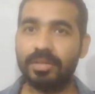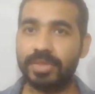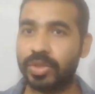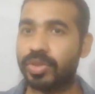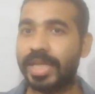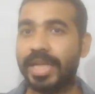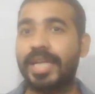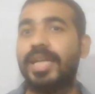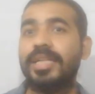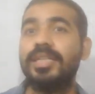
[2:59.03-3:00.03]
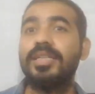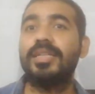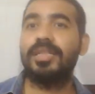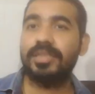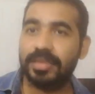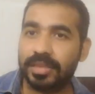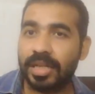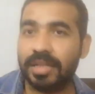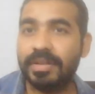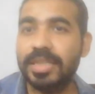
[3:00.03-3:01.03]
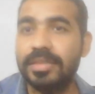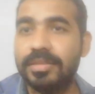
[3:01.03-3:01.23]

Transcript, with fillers: वीडियो देखने के लिए धन्यवाद